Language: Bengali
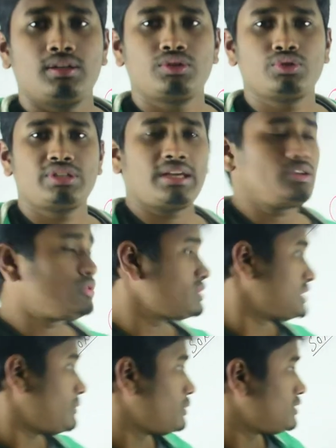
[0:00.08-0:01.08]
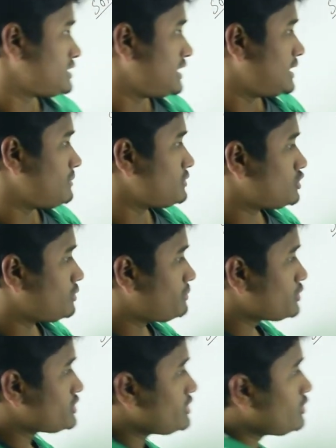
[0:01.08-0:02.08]
তো যাই হোক যা বলছিলাম তো
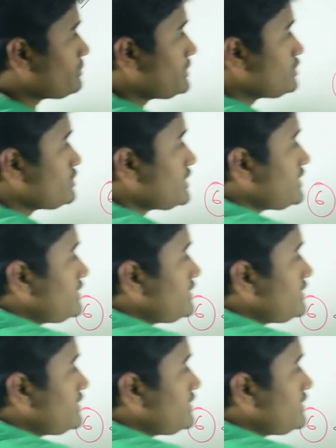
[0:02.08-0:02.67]
পুষ্টির পিটুইটারি